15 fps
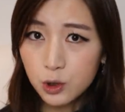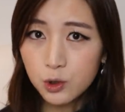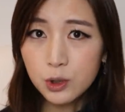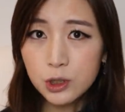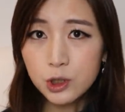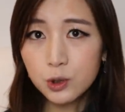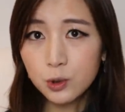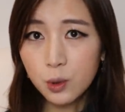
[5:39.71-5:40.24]
的
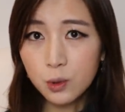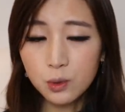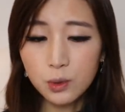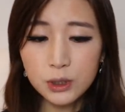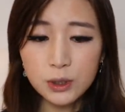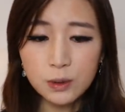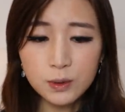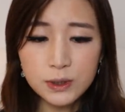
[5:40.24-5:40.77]
说是通
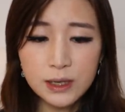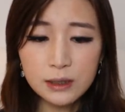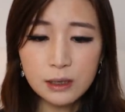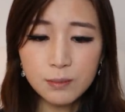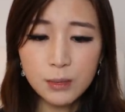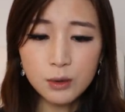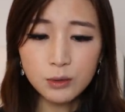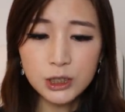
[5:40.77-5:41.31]
过有限
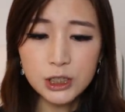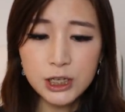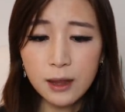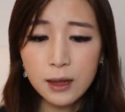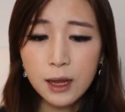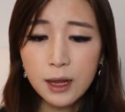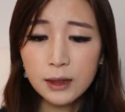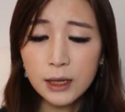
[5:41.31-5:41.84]
的贸易
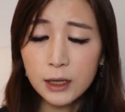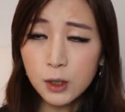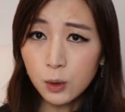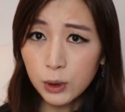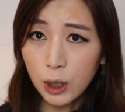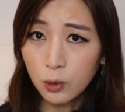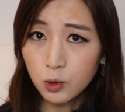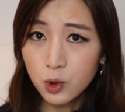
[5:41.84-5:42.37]
战来
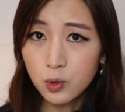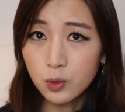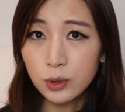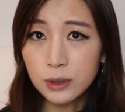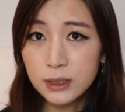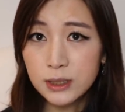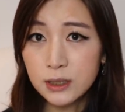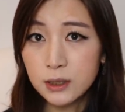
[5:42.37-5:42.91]
诱导中
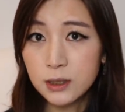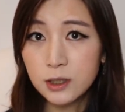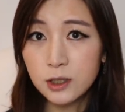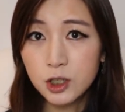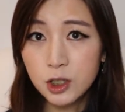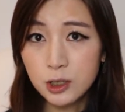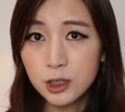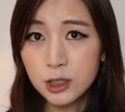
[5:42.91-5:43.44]
国进行
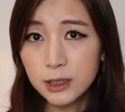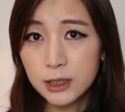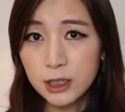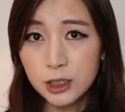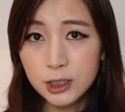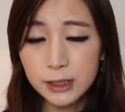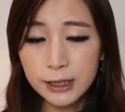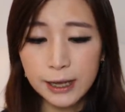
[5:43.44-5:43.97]
政治
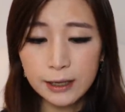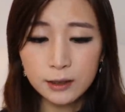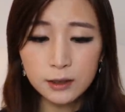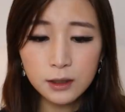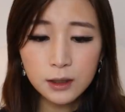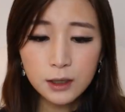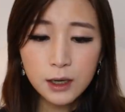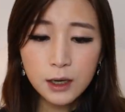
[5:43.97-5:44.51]
体制改
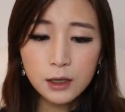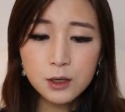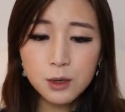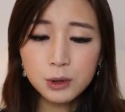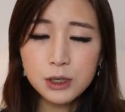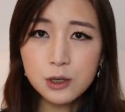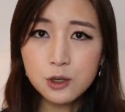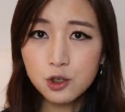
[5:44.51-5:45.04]
革，
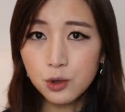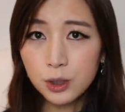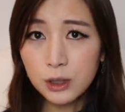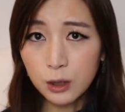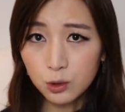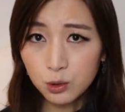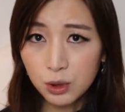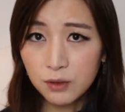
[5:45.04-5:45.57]
有的人说
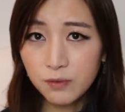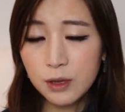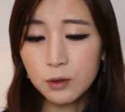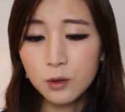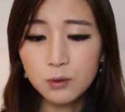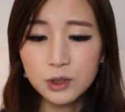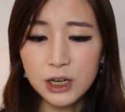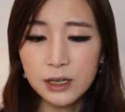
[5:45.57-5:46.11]
要推
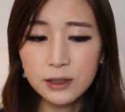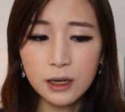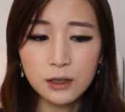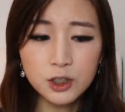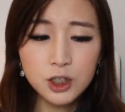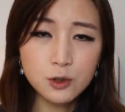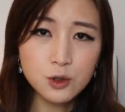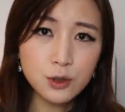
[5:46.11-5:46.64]
翻共产
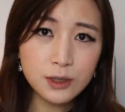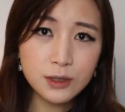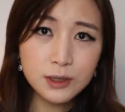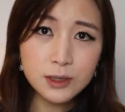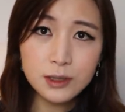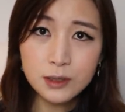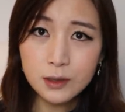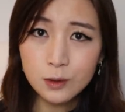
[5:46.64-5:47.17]
党政权，
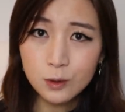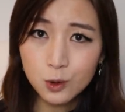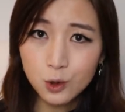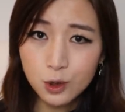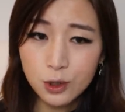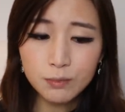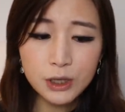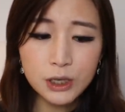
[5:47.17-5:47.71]
进行
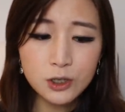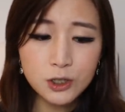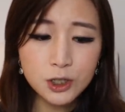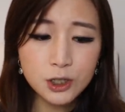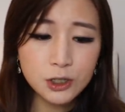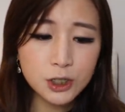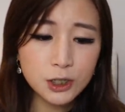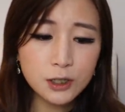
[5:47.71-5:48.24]
全面
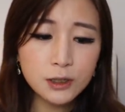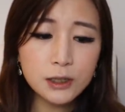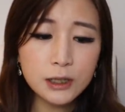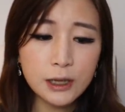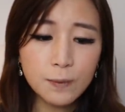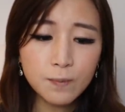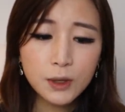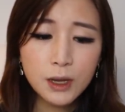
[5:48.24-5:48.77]
政治更
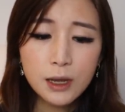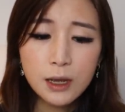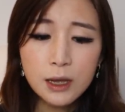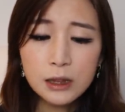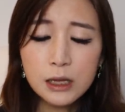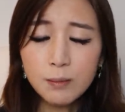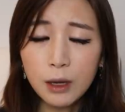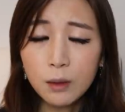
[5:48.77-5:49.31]
迭。
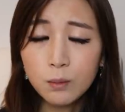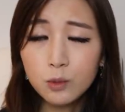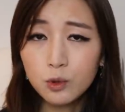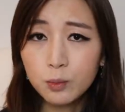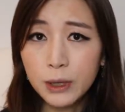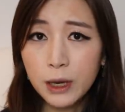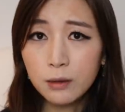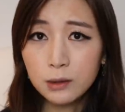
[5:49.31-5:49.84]
那么
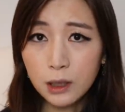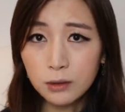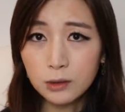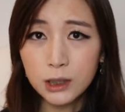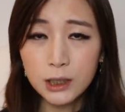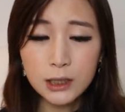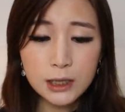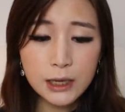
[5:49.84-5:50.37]
目标到
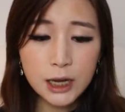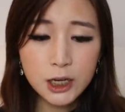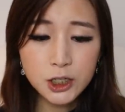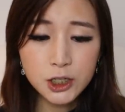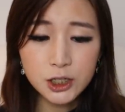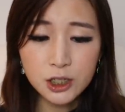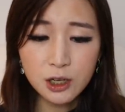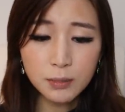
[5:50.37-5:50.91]
底应该
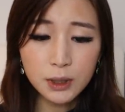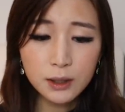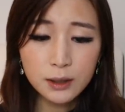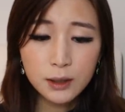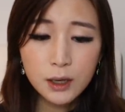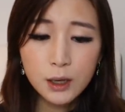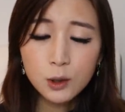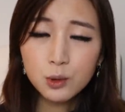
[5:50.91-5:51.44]
是什
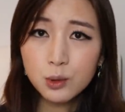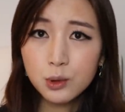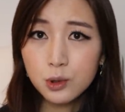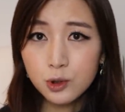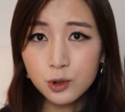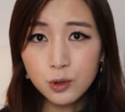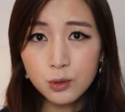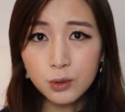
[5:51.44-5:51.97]
么？对
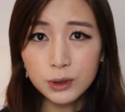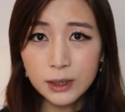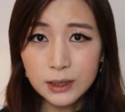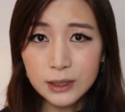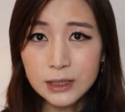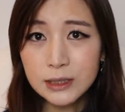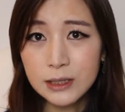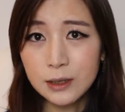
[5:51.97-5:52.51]
于中国的
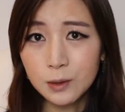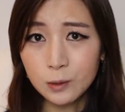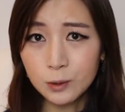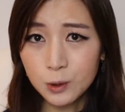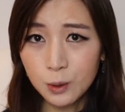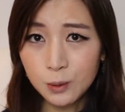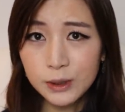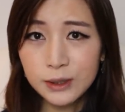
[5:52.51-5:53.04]
理解
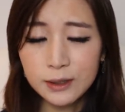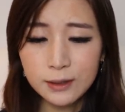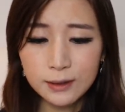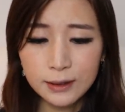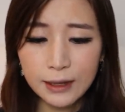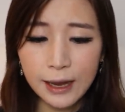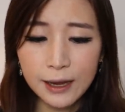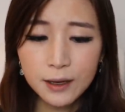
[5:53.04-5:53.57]
又从何
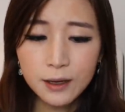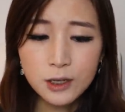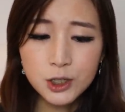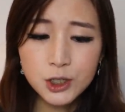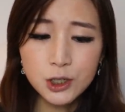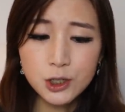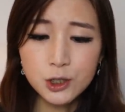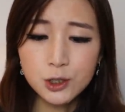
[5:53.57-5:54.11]
而来？
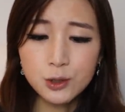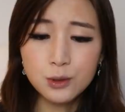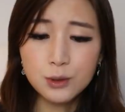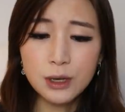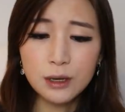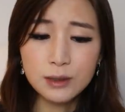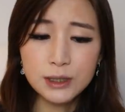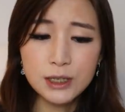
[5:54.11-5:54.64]
这是
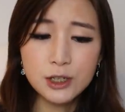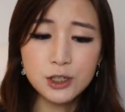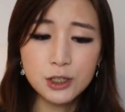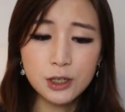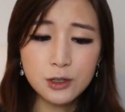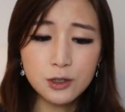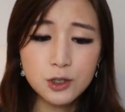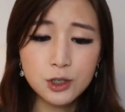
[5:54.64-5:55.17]
需要解
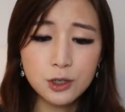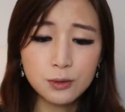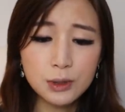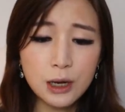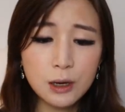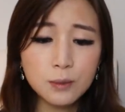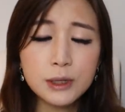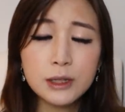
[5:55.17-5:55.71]
释的首
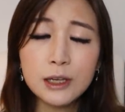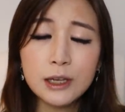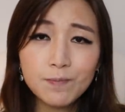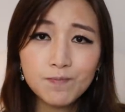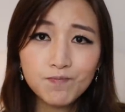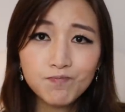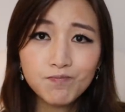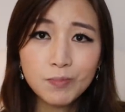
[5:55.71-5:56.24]
要问
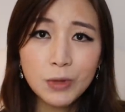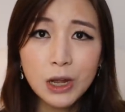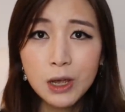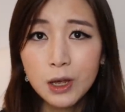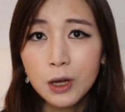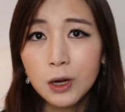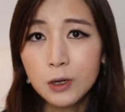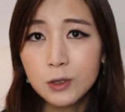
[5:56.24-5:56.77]
题。
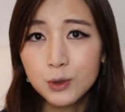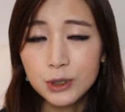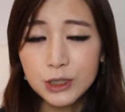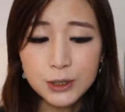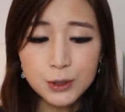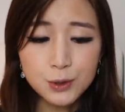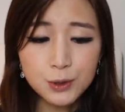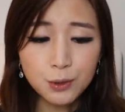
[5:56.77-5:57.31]
而作
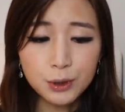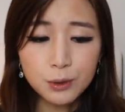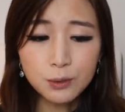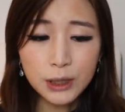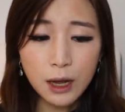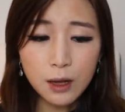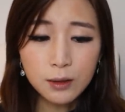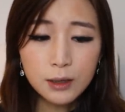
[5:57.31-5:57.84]
者继续回
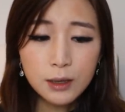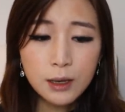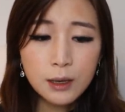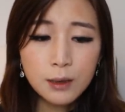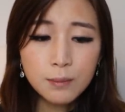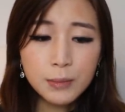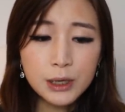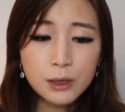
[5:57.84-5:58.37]
顾到，
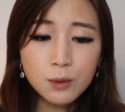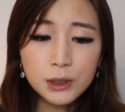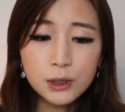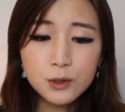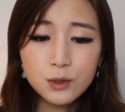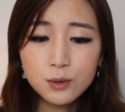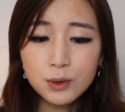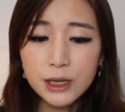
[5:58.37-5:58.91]
美国
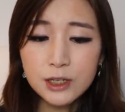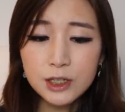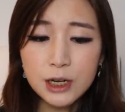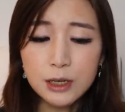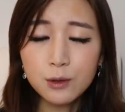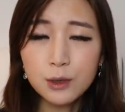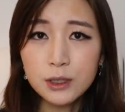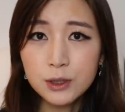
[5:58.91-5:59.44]
的苏联
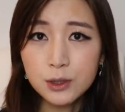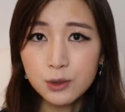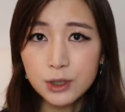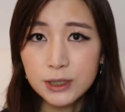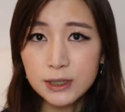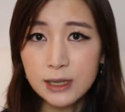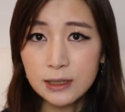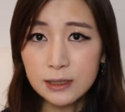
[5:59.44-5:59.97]
战略就
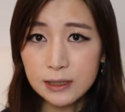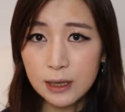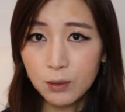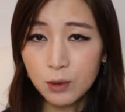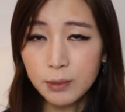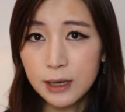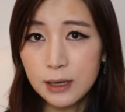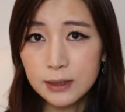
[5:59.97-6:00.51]
是建立在
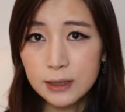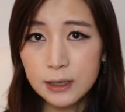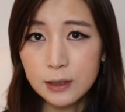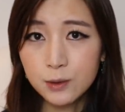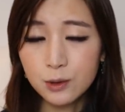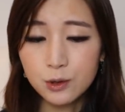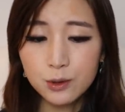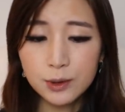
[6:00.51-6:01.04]
我们刚
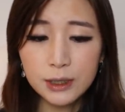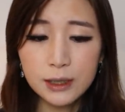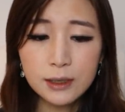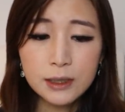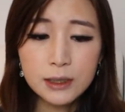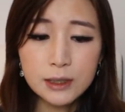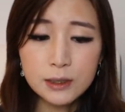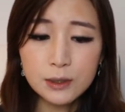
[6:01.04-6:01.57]
才所说的
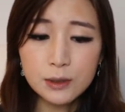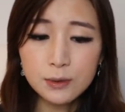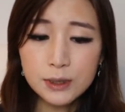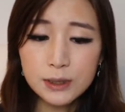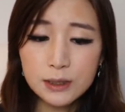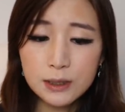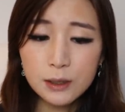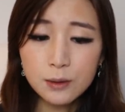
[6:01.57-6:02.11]

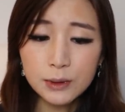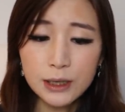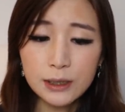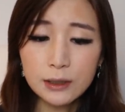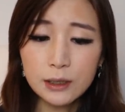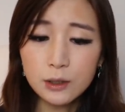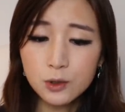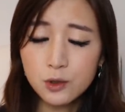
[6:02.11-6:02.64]
1946
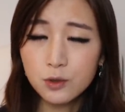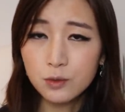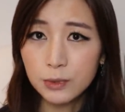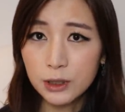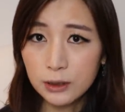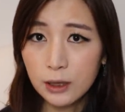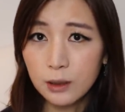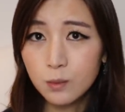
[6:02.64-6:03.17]
年的著
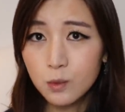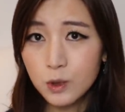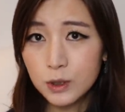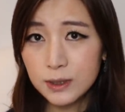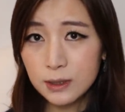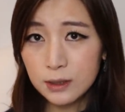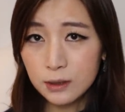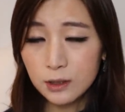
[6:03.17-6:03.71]
名的莫
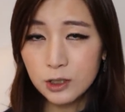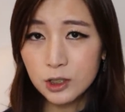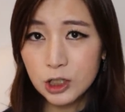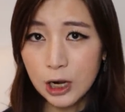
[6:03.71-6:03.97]
斯科